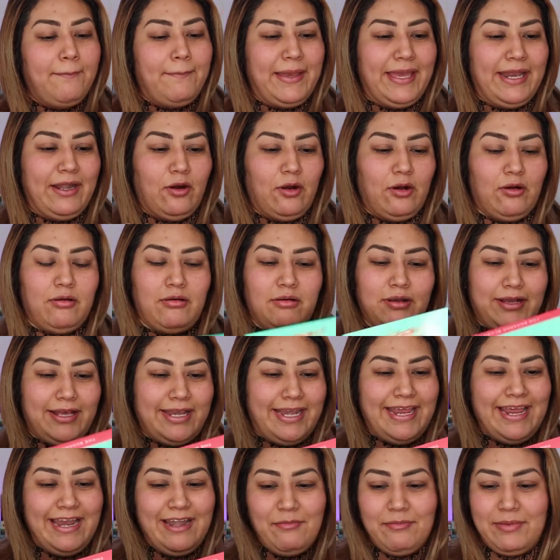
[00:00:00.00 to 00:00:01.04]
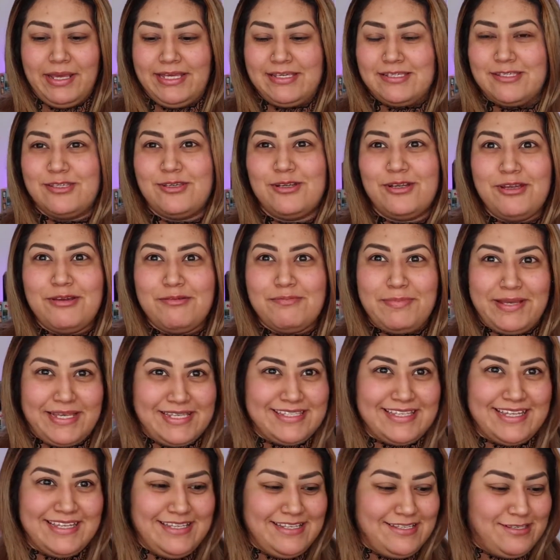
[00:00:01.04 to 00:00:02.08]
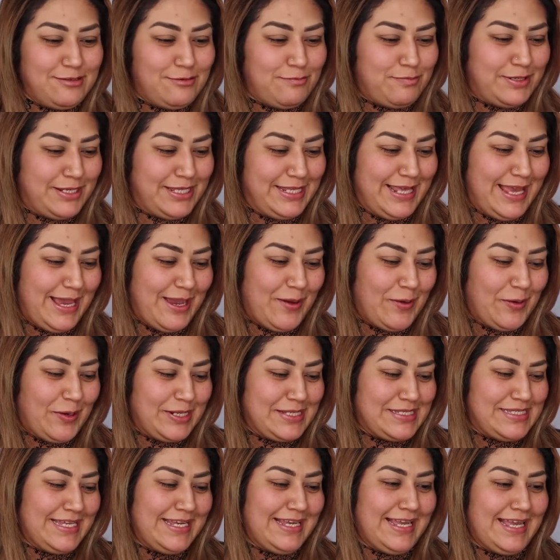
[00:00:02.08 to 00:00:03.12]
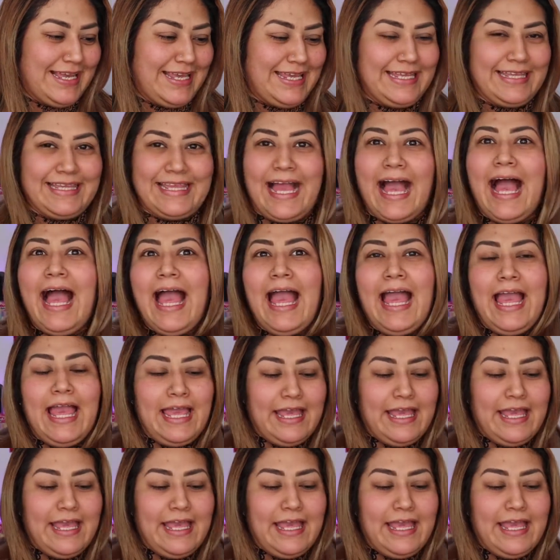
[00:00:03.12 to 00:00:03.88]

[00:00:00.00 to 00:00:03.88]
Pero créanme, estoy bastante sorprendida con esta cajita.